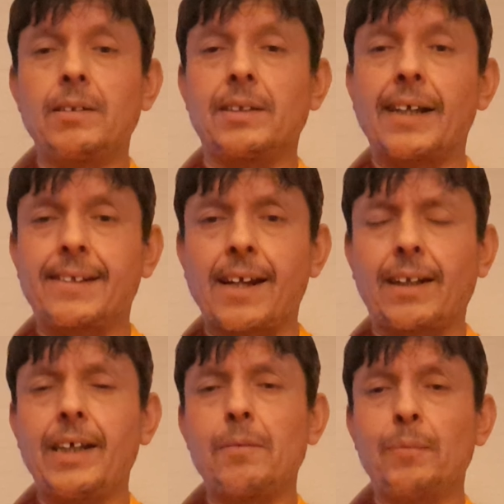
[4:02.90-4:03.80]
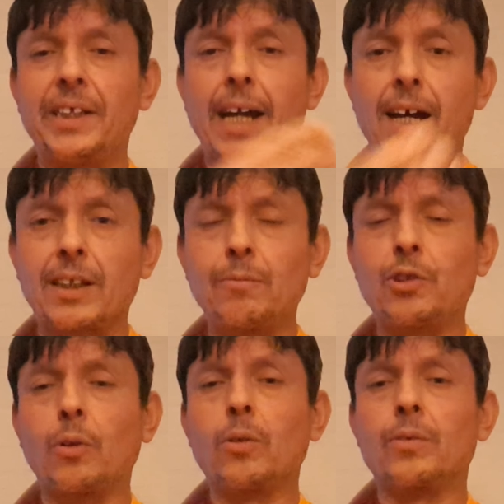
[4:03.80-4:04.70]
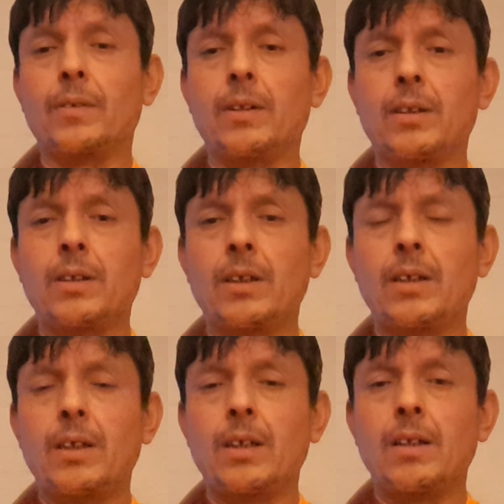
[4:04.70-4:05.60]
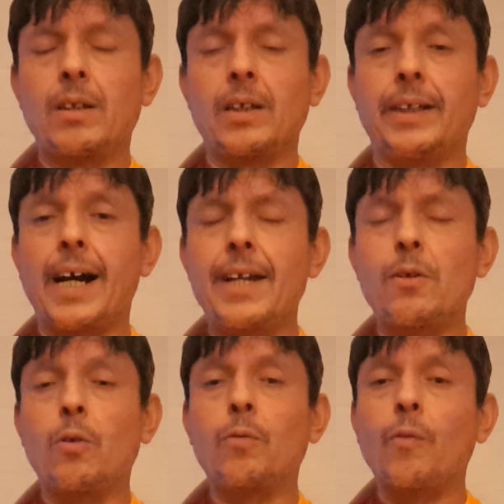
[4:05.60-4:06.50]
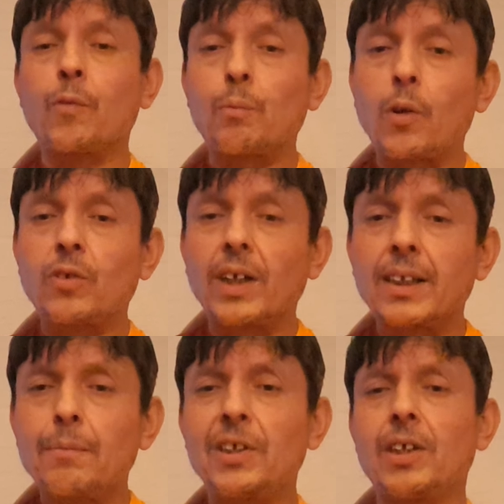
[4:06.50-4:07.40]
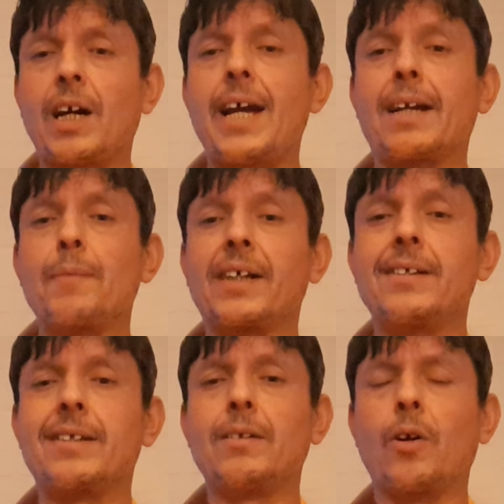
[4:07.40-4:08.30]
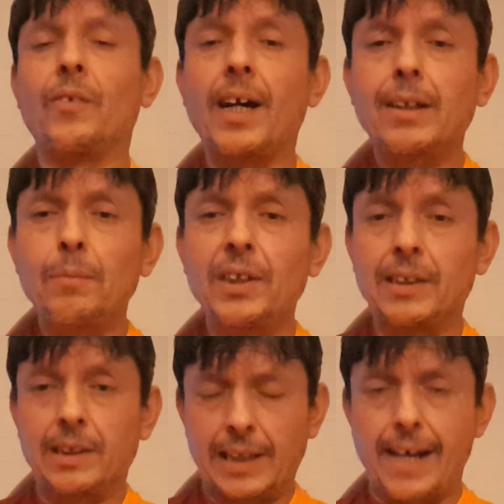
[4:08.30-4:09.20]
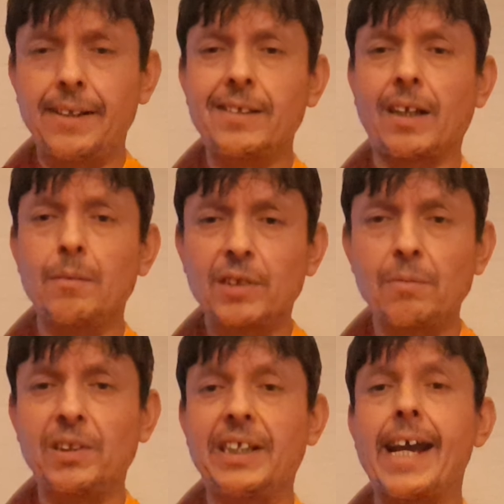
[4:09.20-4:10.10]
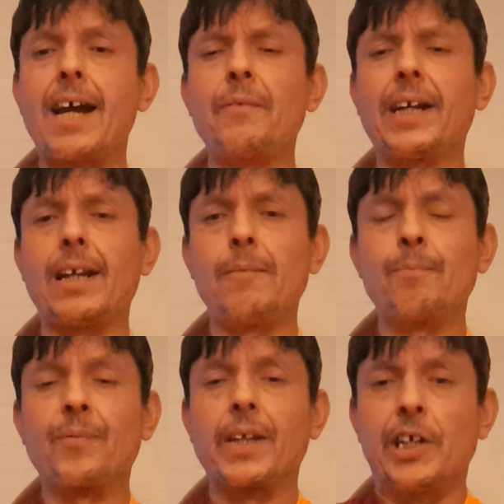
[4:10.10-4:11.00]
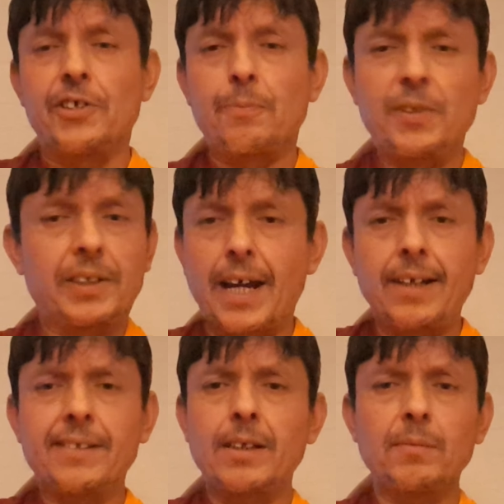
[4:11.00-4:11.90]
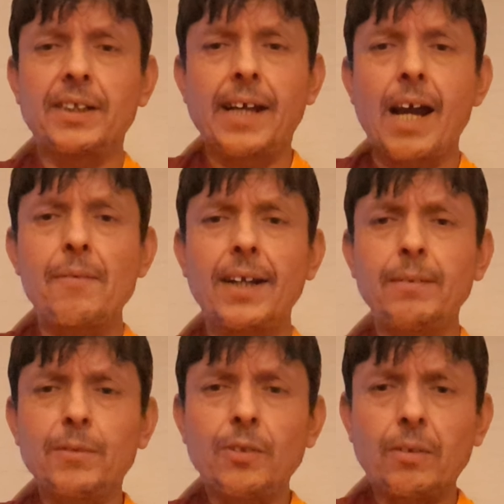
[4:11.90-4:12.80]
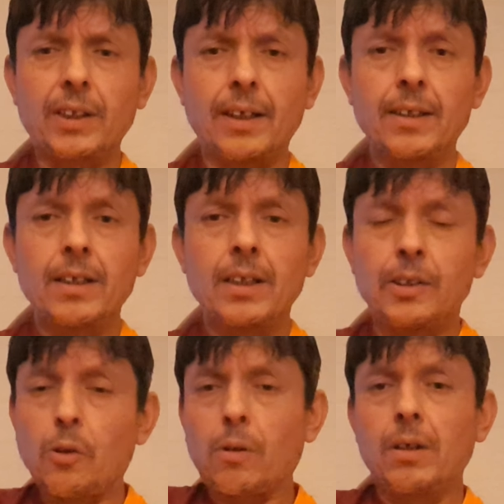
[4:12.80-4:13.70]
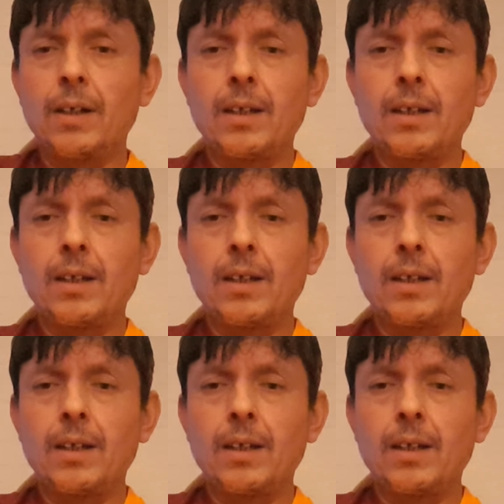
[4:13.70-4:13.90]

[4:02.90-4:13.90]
destekleyin, bir yardımcı olun. Yani o, o futbolculara da bir ekmek hissini, onlara da bir kendi insanımıza bir değer verelim. Hiç kendi insanımıza değer verdiğimiz yok ki. Yok.